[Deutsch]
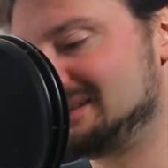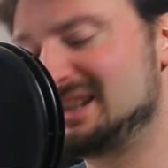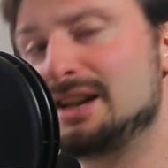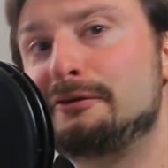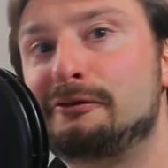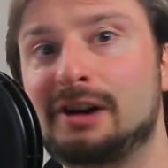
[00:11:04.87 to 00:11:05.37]

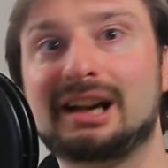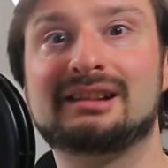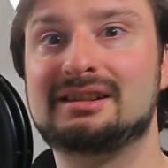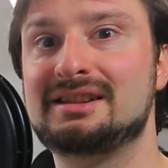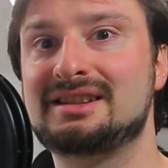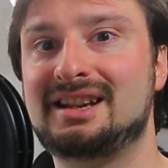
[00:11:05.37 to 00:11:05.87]
Der
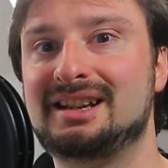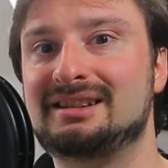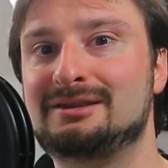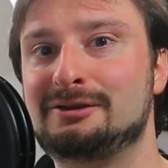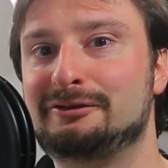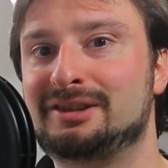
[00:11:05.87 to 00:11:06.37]
Fractal Design
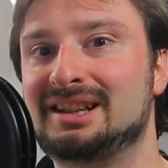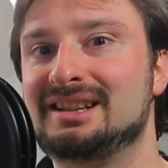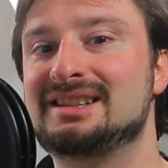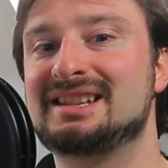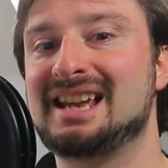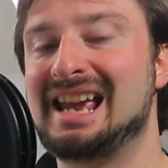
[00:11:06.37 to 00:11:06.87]
Lüfter
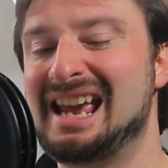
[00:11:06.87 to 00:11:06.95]
ist